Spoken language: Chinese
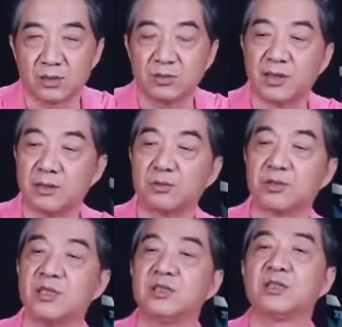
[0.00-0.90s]
充电的时
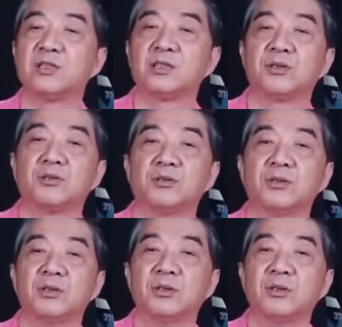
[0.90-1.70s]
候氢气泄露，